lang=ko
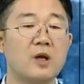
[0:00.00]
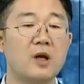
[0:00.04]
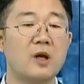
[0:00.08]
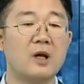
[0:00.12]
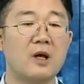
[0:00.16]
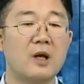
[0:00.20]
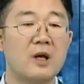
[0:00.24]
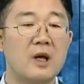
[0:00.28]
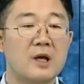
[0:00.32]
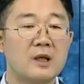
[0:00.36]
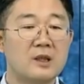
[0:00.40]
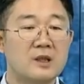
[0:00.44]

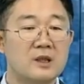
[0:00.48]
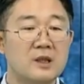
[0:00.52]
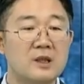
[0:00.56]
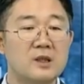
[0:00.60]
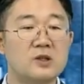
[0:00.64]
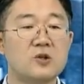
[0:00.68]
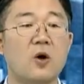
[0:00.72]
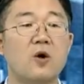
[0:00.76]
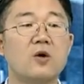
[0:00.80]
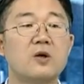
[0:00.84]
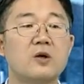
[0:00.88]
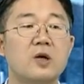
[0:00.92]
네. 그
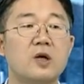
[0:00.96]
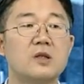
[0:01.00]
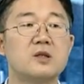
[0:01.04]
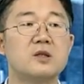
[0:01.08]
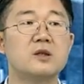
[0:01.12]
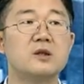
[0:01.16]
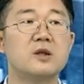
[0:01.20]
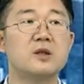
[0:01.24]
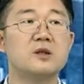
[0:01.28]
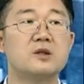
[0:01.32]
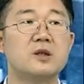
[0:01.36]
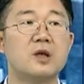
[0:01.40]

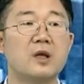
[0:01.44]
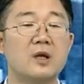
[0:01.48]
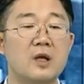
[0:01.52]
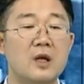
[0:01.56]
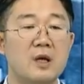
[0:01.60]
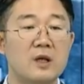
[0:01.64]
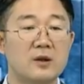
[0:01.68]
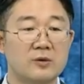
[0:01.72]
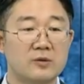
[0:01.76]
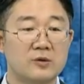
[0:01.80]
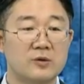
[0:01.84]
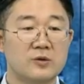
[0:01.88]
전까지는 이제
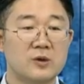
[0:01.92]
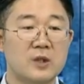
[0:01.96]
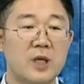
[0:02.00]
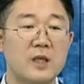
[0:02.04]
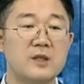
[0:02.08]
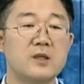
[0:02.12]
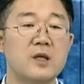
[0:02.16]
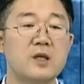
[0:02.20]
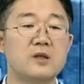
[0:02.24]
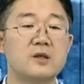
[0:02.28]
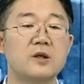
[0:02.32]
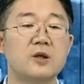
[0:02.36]

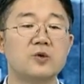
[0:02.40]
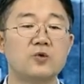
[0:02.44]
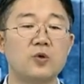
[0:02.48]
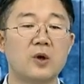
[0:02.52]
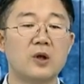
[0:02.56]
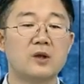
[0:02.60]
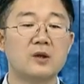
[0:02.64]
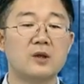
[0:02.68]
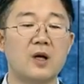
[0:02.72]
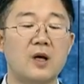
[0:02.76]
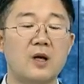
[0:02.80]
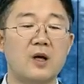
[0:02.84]
자제하시는 게
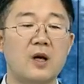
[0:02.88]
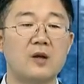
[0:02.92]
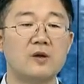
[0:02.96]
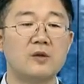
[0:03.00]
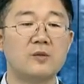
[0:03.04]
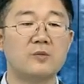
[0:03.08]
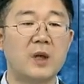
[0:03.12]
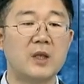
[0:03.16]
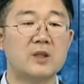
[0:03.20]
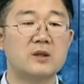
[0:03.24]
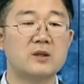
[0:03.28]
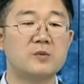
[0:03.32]

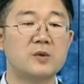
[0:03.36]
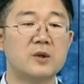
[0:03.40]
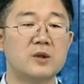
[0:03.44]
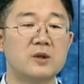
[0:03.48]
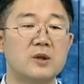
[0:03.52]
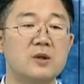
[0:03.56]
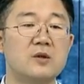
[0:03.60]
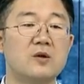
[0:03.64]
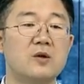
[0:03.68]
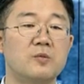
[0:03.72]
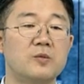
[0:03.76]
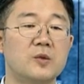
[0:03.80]
좋겠다라는 말씀을
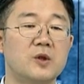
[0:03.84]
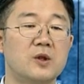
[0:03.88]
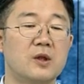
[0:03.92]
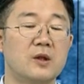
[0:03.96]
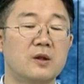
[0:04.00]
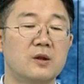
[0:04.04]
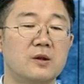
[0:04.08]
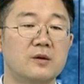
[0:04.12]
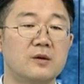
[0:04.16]
드린 겁니다.